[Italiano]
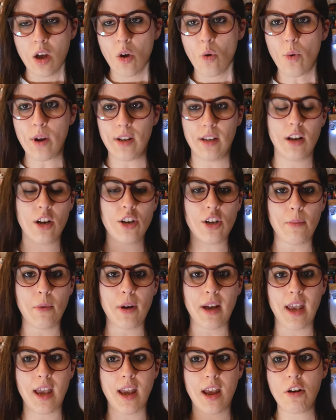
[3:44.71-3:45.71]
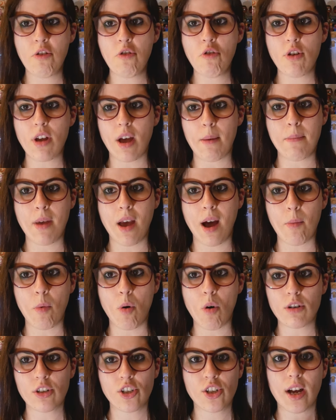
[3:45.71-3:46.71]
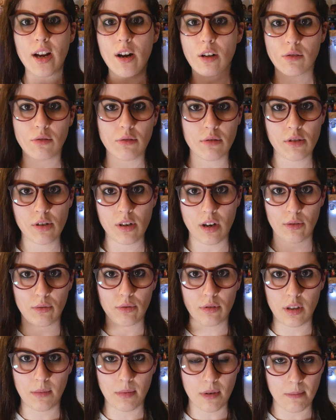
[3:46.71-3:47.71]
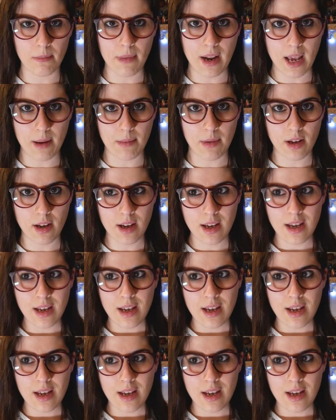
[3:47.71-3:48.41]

Quindi diciamo che noi abbiamo già la soluzione a tutti i problemi,